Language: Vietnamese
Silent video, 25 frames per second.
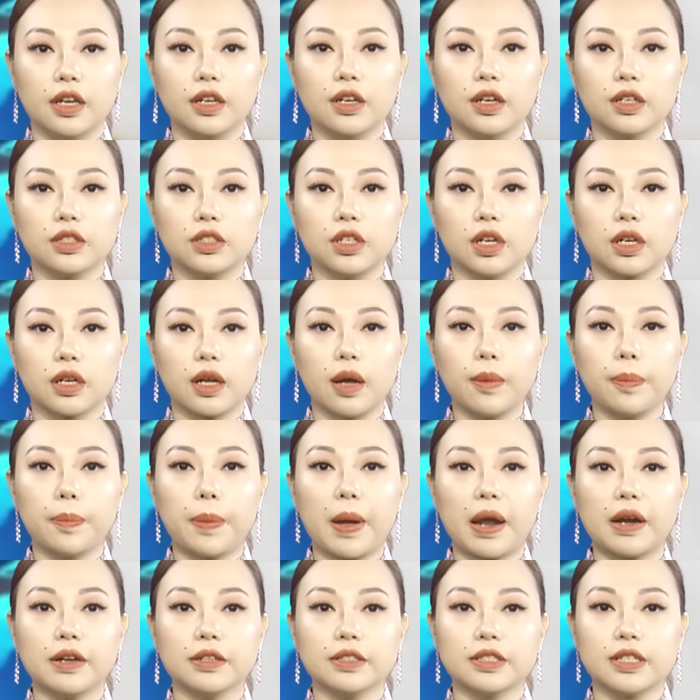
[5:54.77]
được trợ cấp
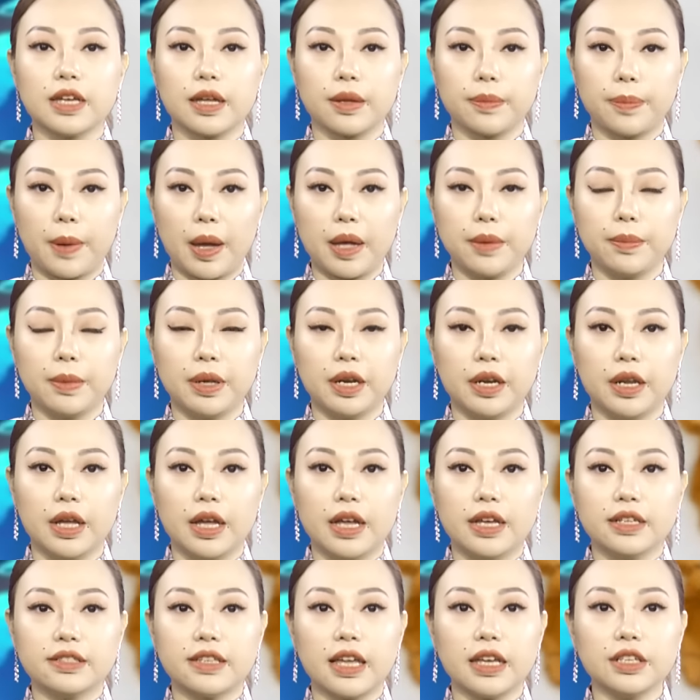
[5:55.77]
Parenting Payment
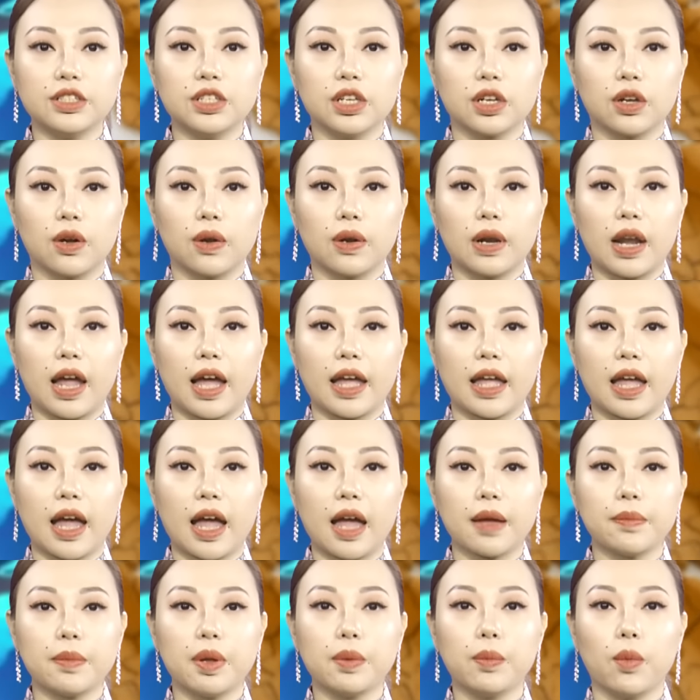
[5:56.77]
sẽ chỉ còn lại
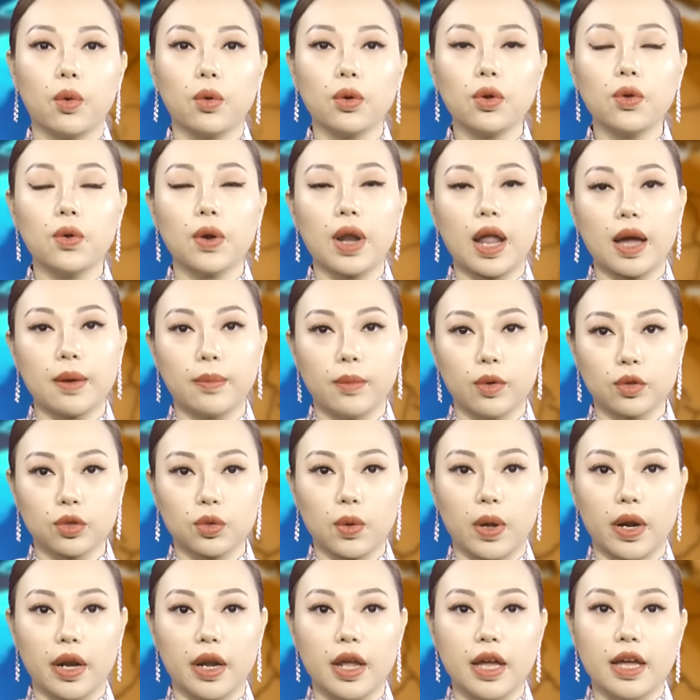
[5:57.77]
24 đô la
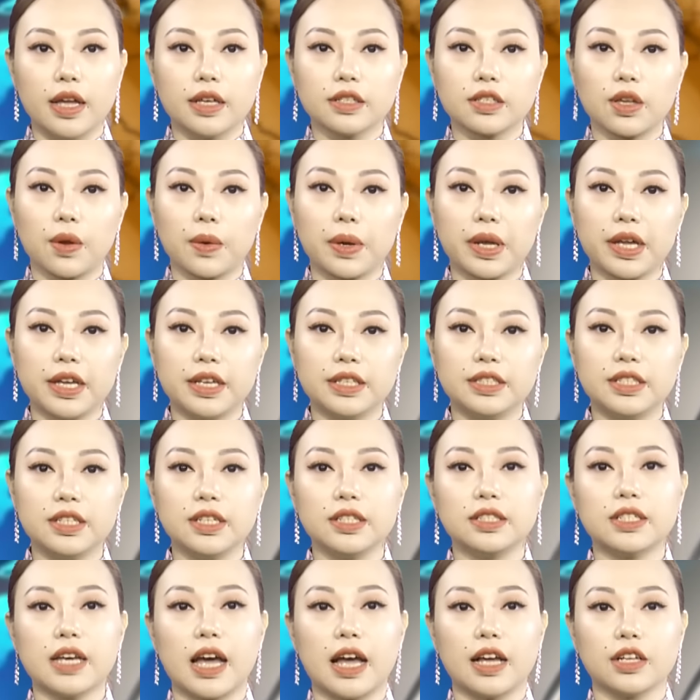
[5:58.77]
một tuần sau khi
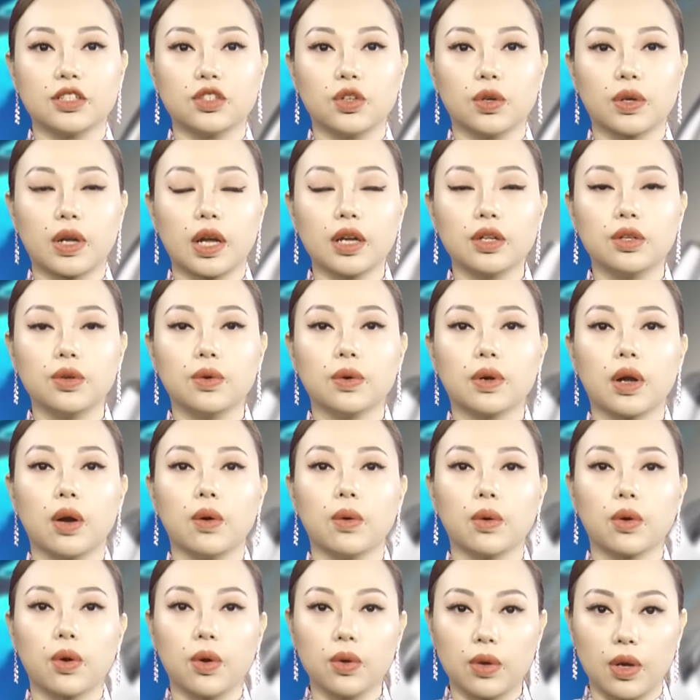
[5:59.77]
chi trả cho các nhu
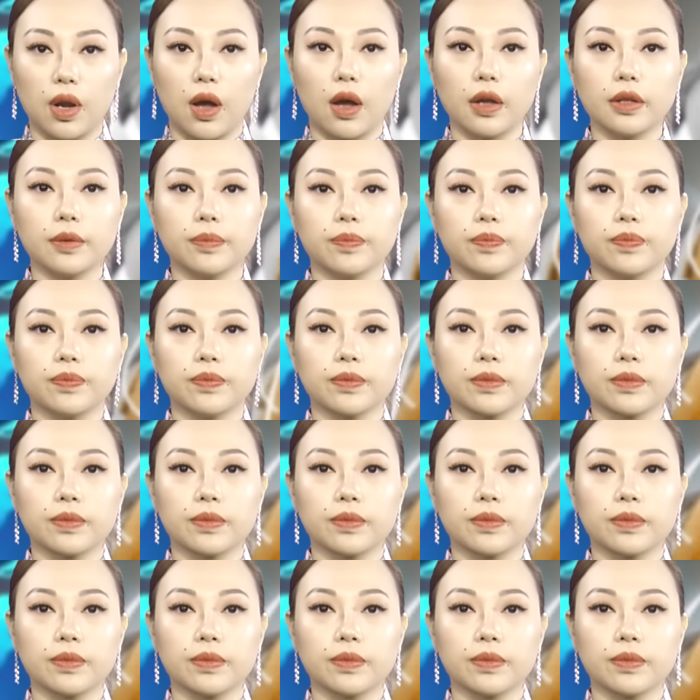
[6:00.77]
cầu cốt lõi.